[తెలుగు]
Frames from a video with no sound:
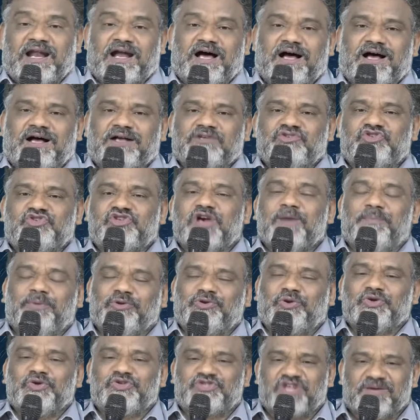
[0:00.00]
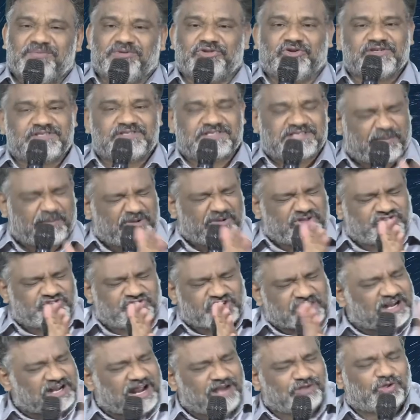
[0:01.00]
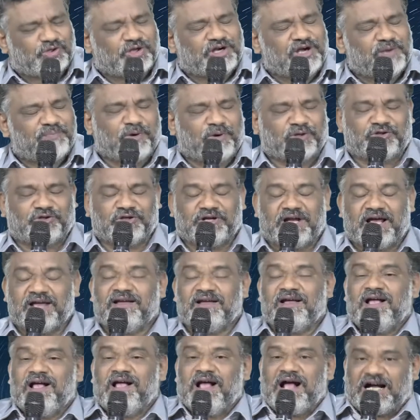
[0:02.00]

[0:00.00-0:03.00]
అలా చెబుతూ చెబుతూ సంవత్సరాలు దొరికిపోతున్నాయి